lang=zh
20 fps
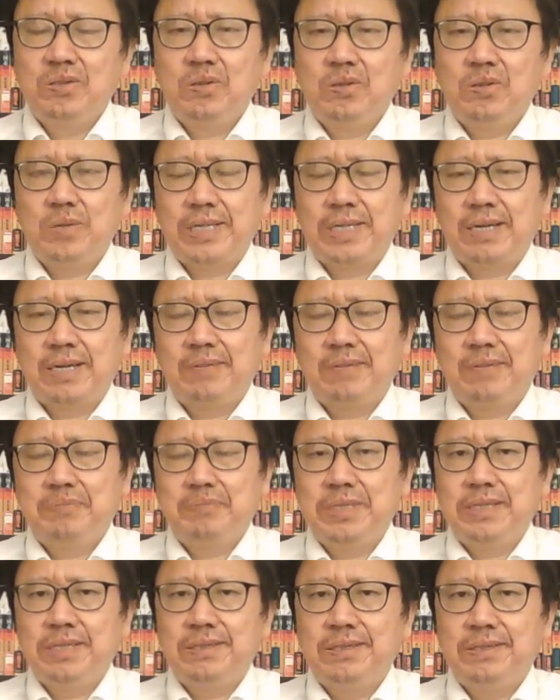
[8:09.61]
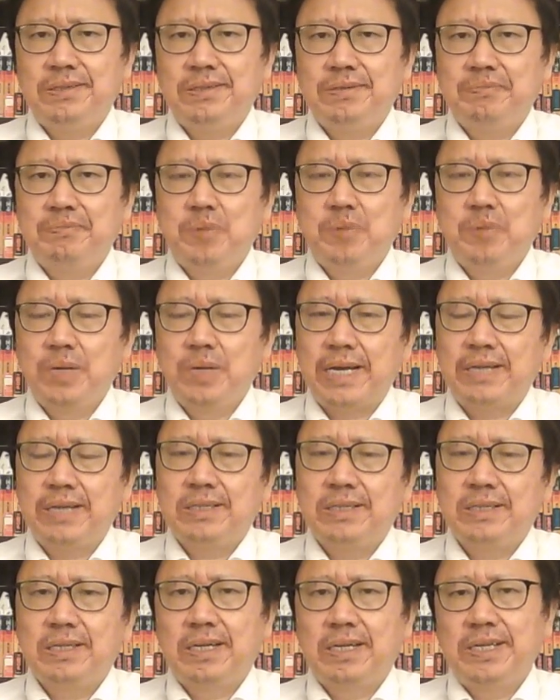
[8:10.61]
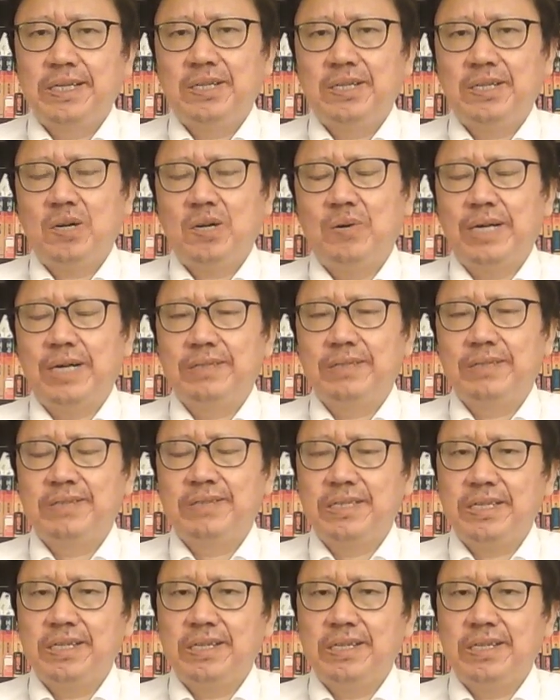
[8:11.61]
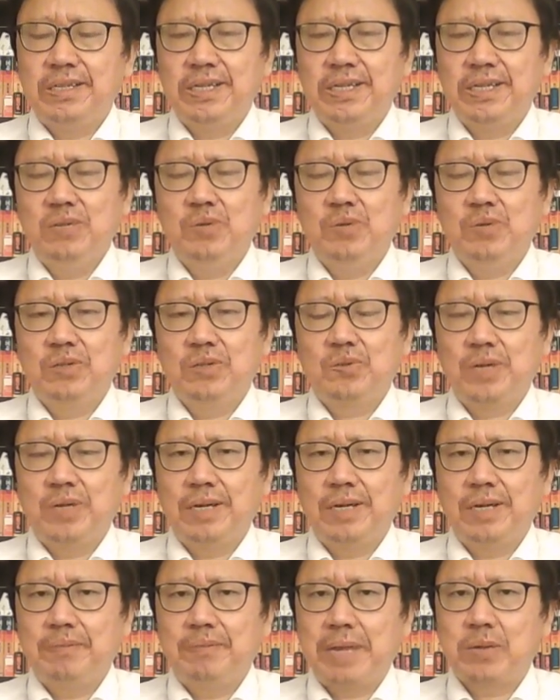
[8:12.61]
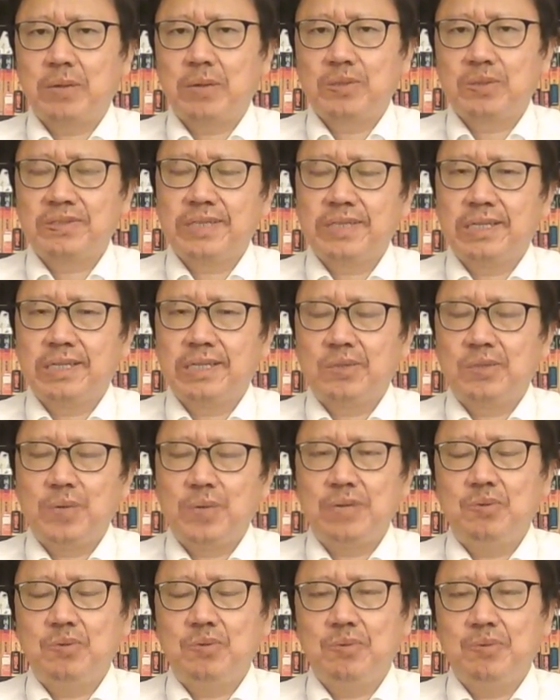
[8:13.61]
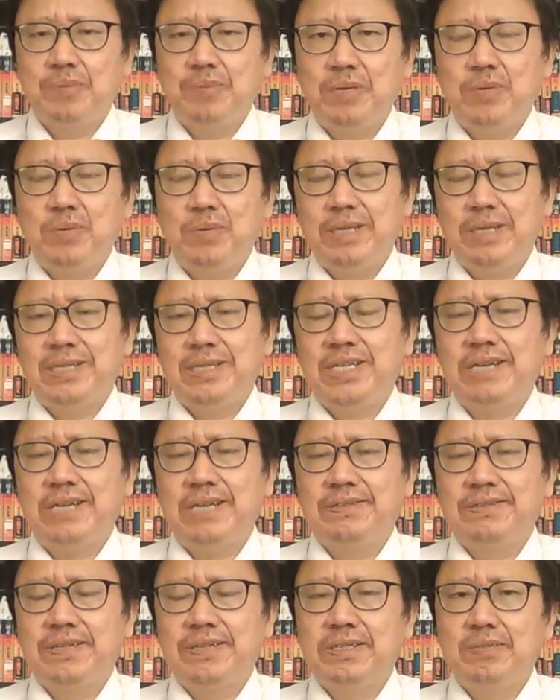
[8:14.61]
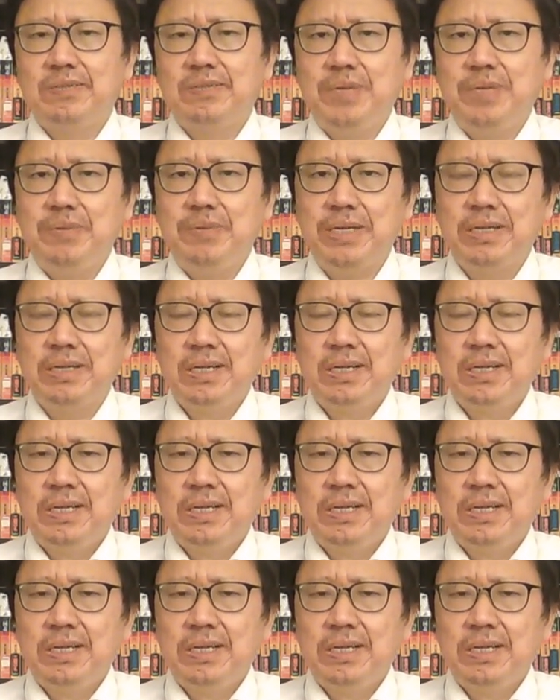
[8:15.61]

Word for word: 国家不仅波兰啊、立陶宛这些邻国对白俄罗斯的选举舞弊予以谴责和批评，